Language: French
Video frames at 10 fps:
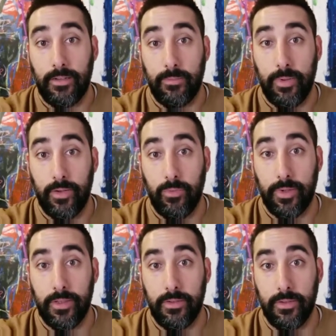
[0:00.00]
à temps plein
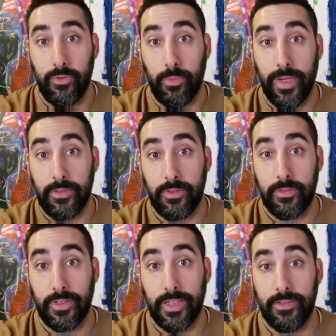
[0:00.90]
auprès de
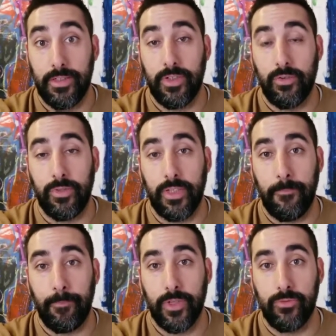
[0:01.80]
personnes en grande
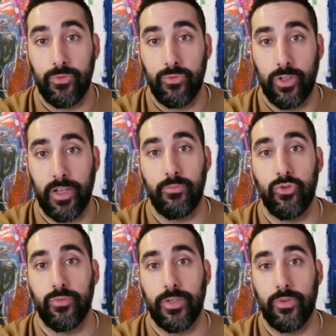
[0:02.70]
difficulté. Du coup, j'avais
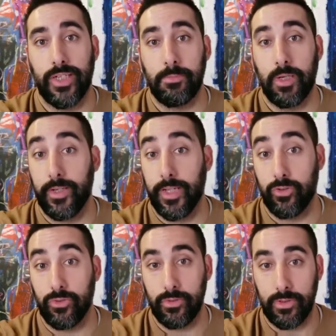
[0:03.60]
besoin d'exprimer
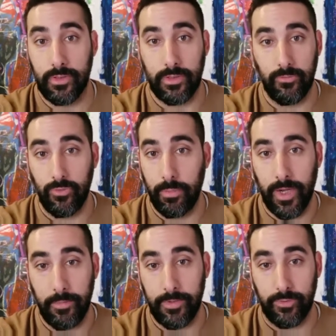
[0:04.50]
quelque chose et c'est venu
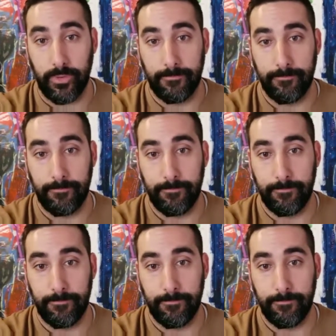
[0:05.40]
par la peinture.